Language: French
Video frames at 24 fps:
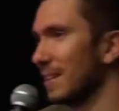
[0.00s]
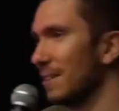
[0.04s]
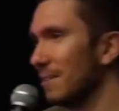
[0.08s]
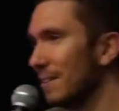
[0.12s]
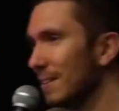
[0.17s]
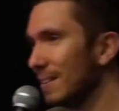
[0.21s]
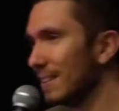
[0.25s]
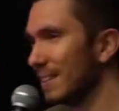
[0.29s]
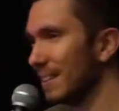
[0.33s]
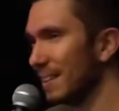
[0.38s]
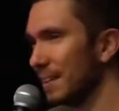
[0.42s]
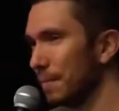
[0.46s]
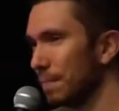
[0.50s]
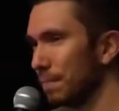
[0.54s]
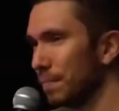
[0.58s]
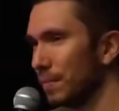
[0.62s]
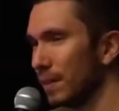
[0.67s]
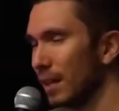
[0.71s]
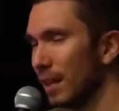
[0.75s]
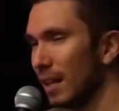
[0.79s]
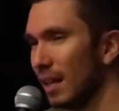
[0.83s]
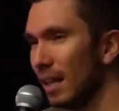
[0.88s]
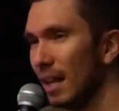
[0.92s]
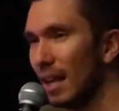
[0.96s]
non
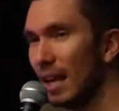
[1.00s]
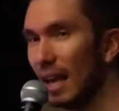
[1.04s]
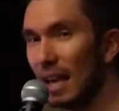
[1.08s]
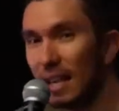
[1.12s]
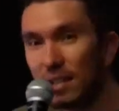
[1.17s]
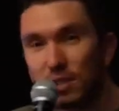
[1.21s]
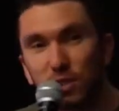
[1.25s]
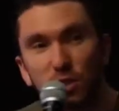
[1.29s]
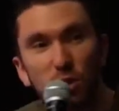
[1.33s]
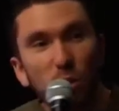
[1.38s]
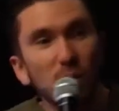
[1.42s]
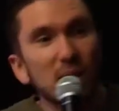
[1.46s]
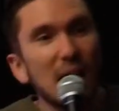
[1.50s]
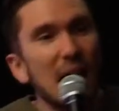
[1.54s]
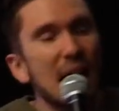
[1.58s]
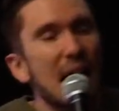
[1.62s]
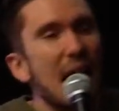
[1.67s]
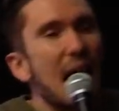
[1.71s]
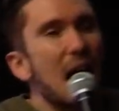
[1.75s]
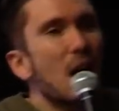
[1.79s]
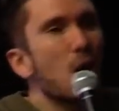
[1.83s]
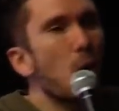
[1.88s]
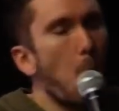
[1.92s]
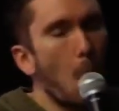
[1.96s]
Est-ce qu'on a de
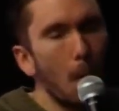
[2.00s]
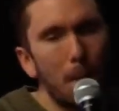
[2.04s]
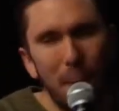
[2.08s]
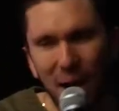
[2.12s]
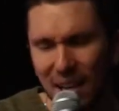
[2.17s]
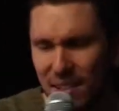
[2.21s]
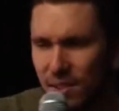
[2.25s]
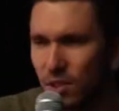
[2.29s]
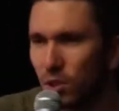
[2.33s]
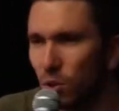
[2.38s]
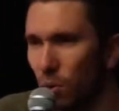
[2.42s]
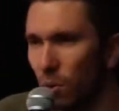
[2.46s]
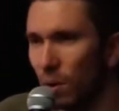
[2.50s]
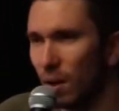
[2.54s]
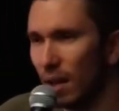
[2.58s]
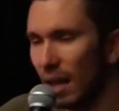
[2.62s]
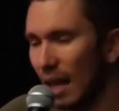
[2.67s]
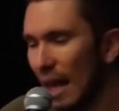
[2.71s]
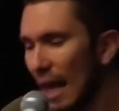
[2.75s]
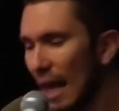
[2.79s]
la compassion